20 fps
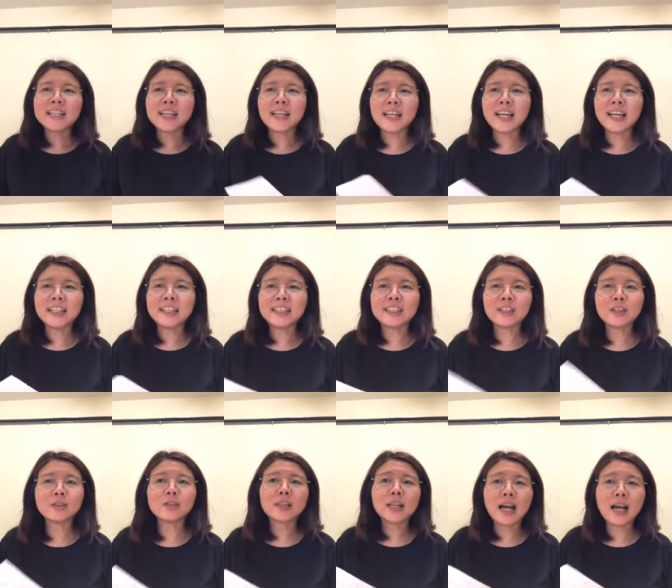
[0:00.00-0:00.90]
再来能
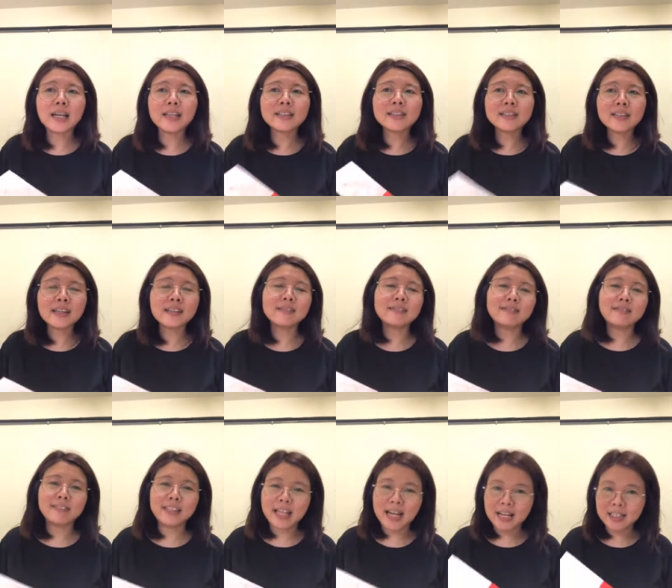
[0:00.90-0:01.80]
够改善
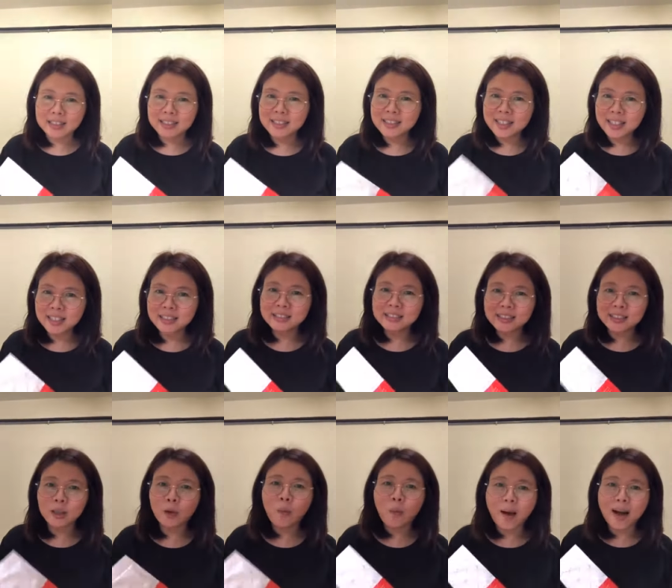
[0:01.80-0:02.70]
两性
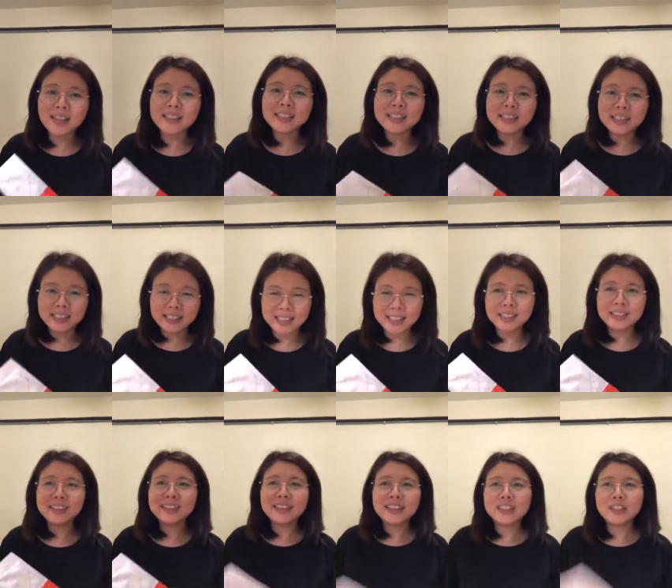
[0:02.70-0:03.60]
的关
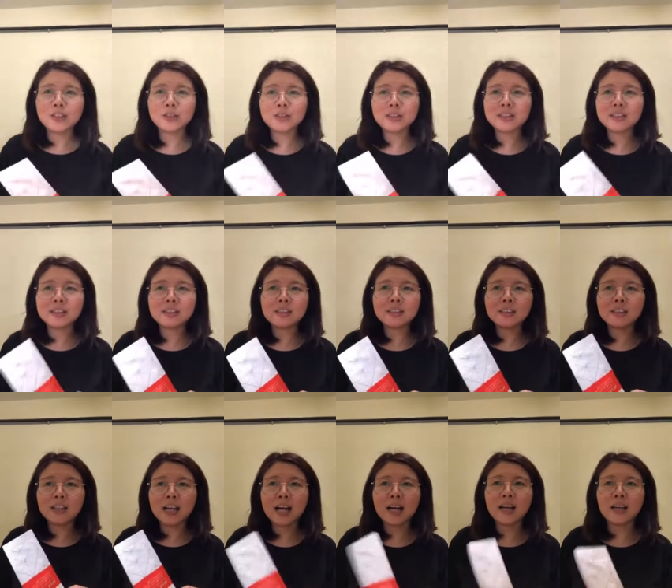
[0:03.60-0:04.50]
系，就
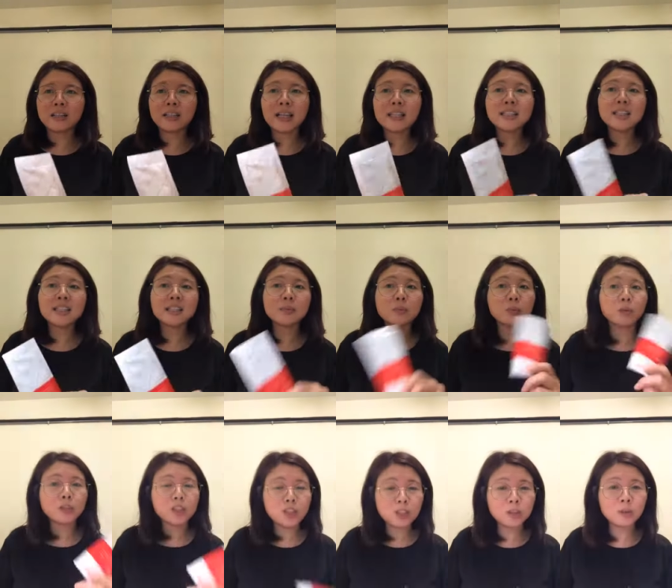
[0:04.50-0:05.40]
是啊，男性的
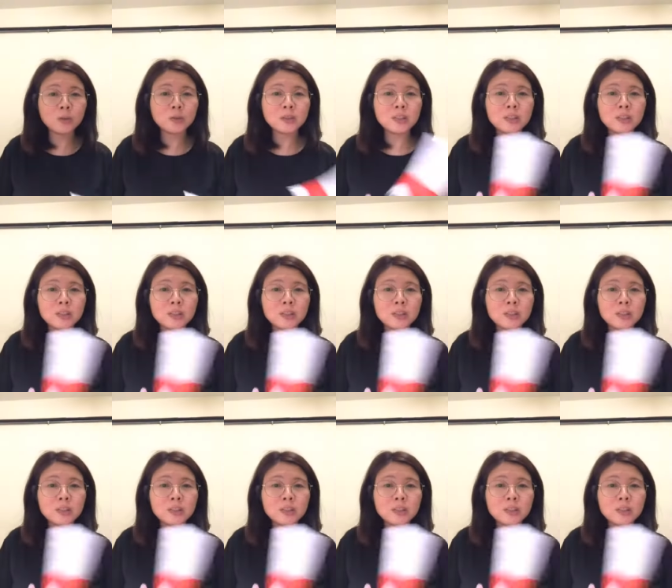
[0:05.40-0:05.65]
勃起